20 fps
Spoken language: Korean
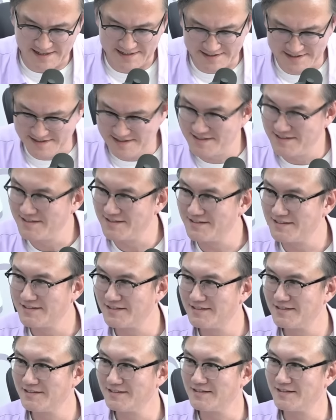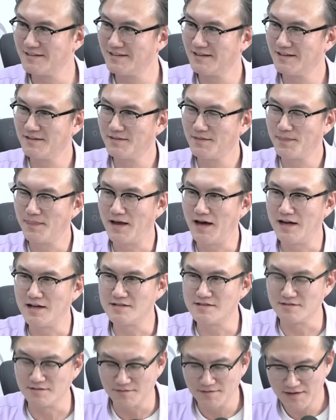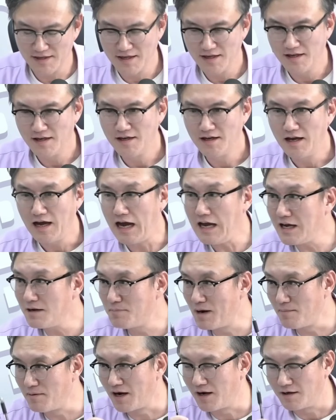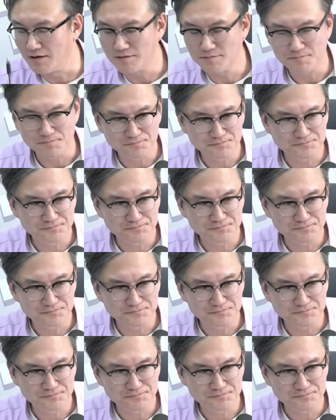아 이게 그래 그만해. 알았어. 음. 하여간 봐봐.